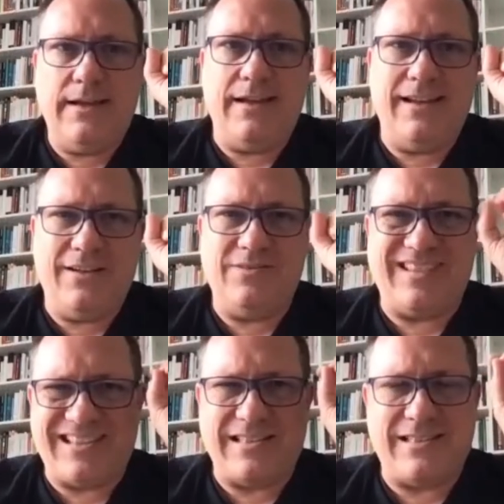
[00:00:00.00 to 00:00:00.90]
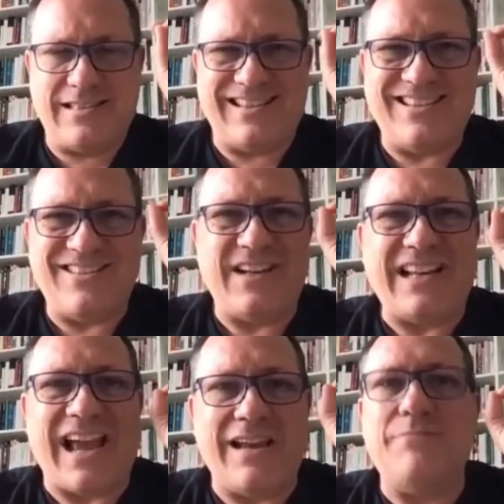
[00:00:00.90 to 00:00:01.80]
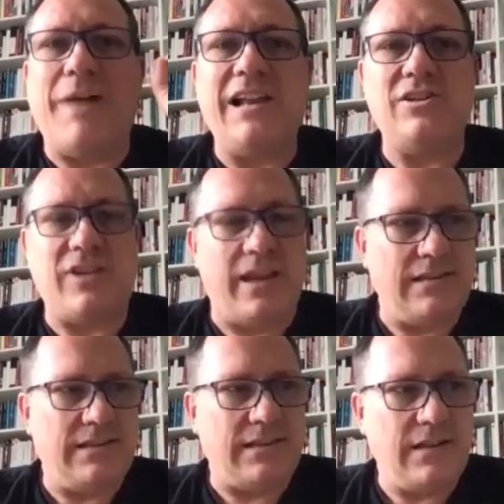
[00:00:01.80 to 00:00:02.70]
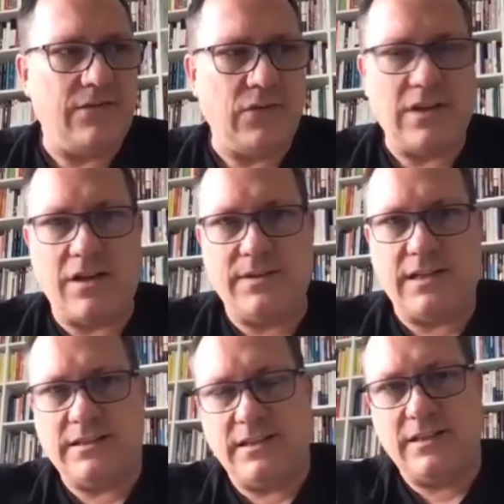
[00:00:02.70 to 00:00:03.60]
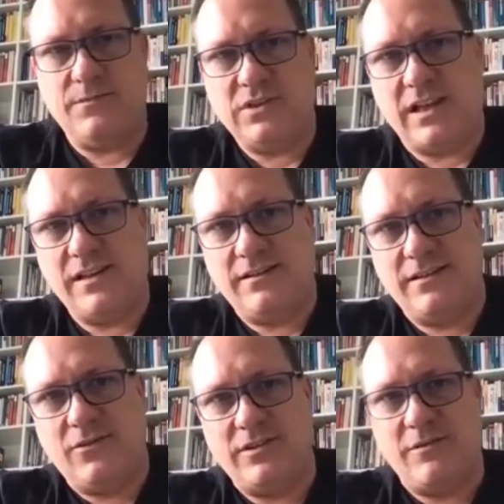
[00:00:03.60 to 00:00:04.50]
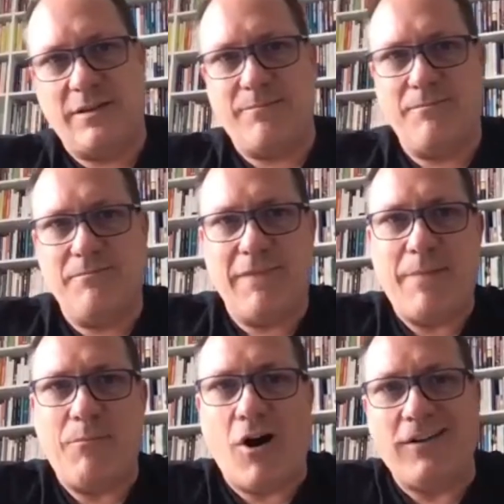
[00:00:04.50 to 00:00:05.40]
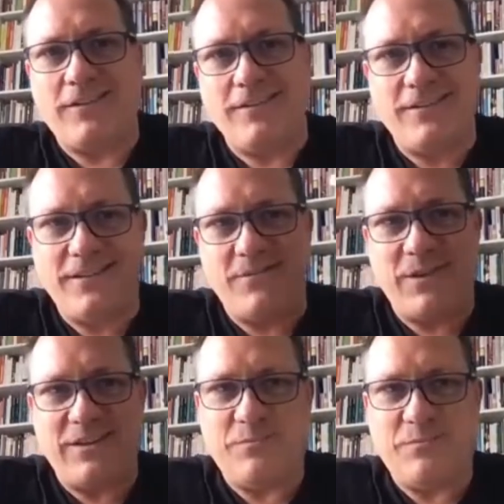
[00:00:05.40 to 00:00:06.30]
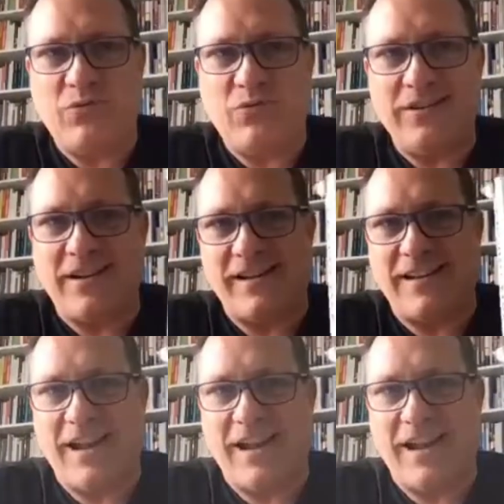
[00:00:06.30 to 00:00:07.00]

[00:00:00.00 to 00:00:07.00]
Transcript: Äh, und das ist, das ist wirklich ein Meilenstein. Als ich das hier gefunden habe, dachte ich, ich muss alle Leute ermorden, die mir dieses Buch vorenthalten